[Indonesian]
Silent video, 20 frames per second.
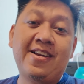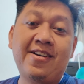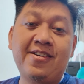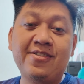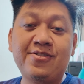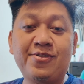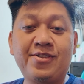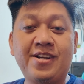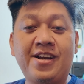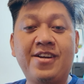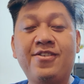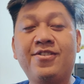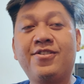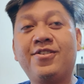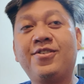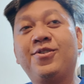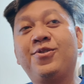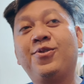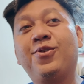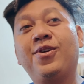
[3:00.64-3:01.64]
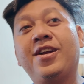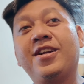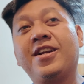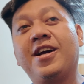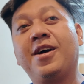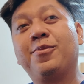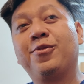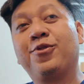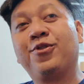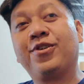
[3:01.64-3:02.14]
Kalau sudah nonton duluan
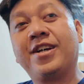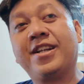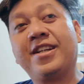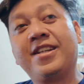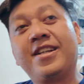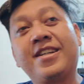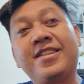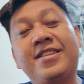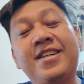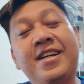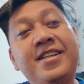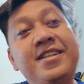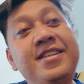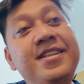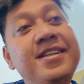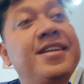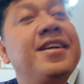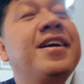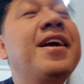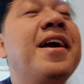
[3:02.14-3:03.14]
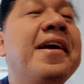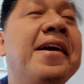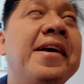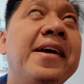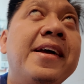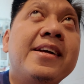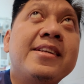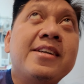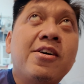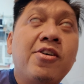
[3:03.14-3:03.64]
nggak mungkin terjadi.
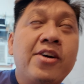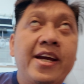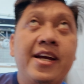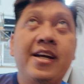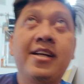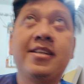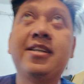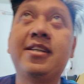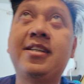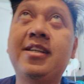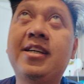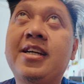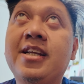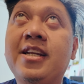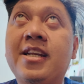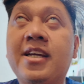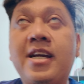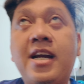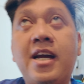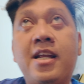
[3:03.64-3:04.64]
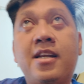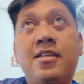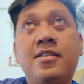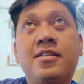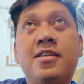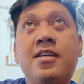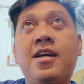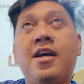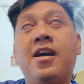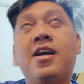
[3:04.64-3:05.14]
Oke, jadi gini kan
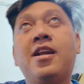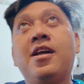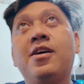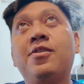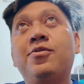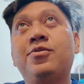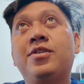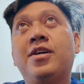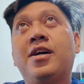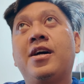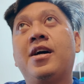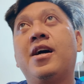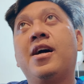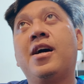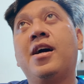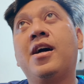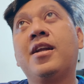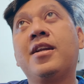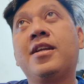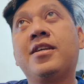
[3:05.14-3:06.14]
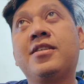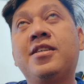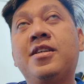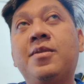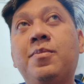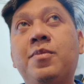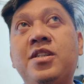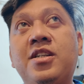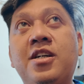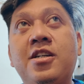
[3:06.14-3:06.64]
sekarang udah
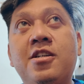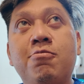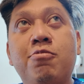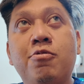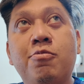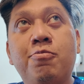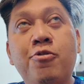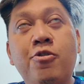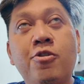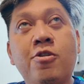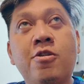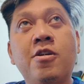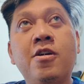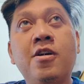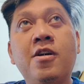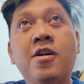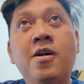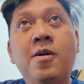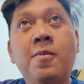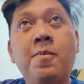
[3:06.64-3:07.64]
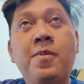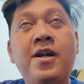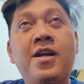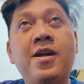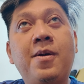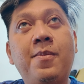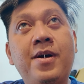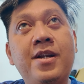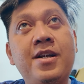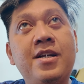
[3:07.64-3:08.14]
nasi menjadi bubur.
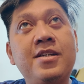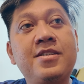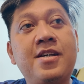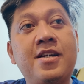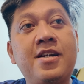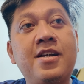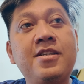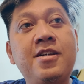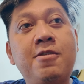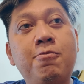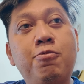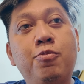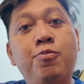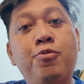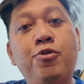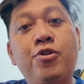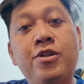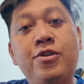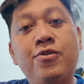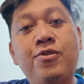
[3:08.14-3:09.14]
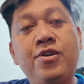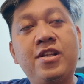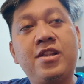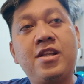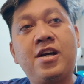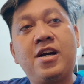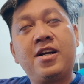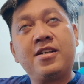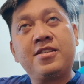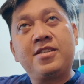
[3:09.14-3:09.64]
Bagaimana caranya bubur itu
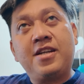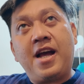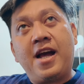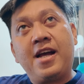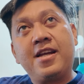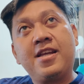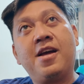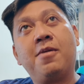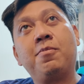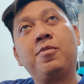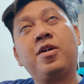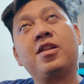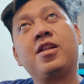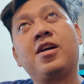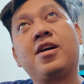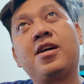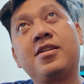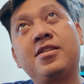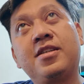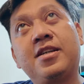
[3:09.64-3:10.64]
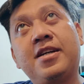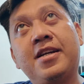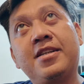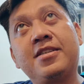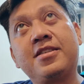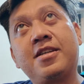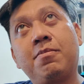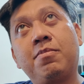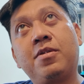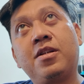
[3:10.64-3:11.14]
kita kasih ayam, kita kasih
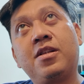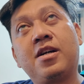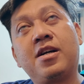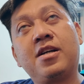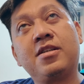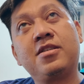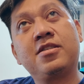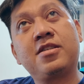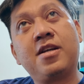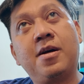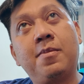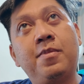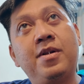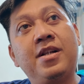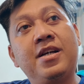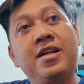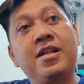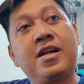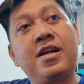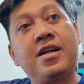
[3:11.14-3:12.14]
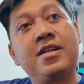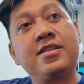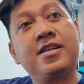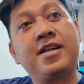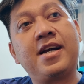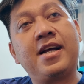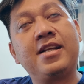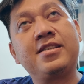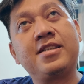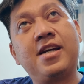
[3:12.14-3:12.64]
kecap, kita kasih sambal, kita
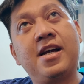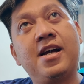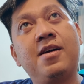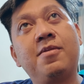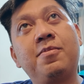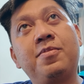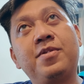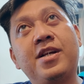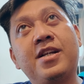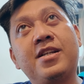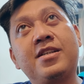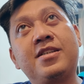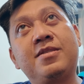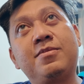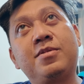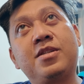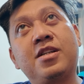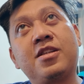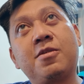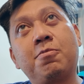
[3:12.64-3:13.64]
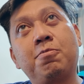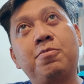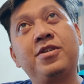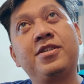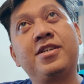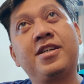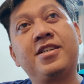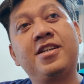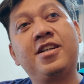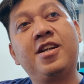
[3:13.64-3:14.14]
kasih kacang biar tetap
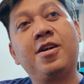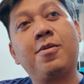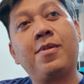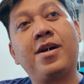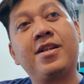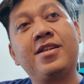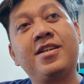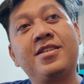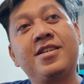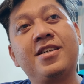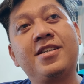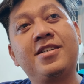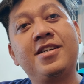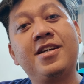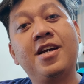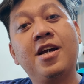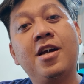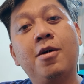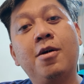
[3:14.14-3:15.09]
bisa dinikmati jadi